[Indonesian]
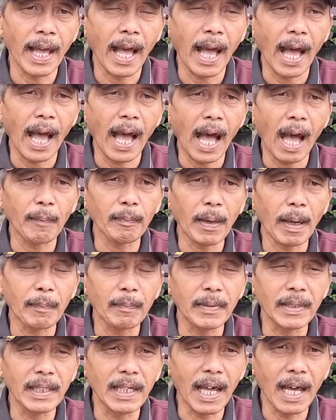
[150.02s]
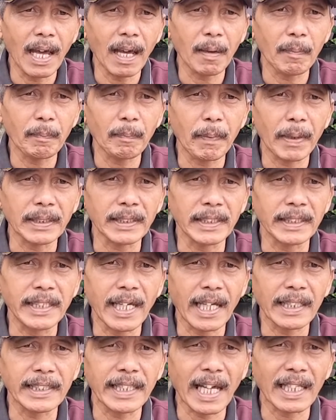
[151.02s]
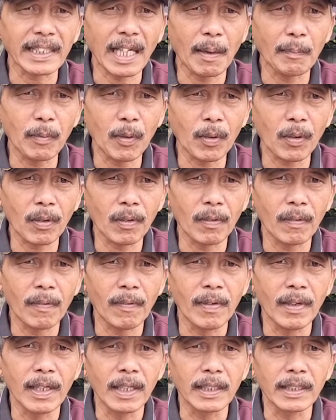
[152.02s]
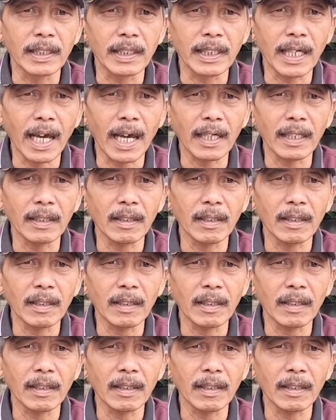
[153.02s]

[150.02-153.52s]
Apabila pesida kita campur dengan